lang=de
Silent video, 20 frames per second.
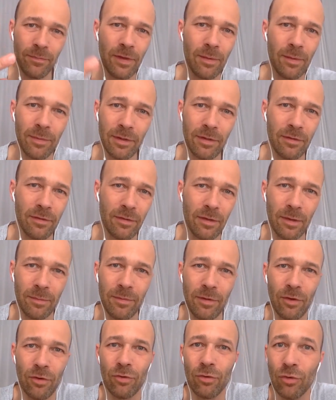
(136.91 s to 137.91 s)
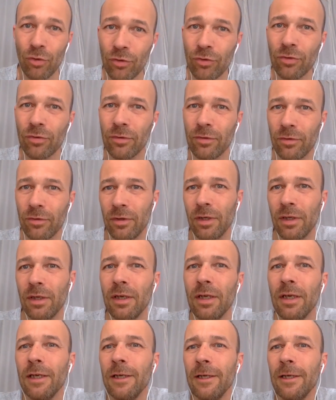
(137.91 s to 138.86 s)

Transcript: damit äh, habt ihr eure Lösungen, sondern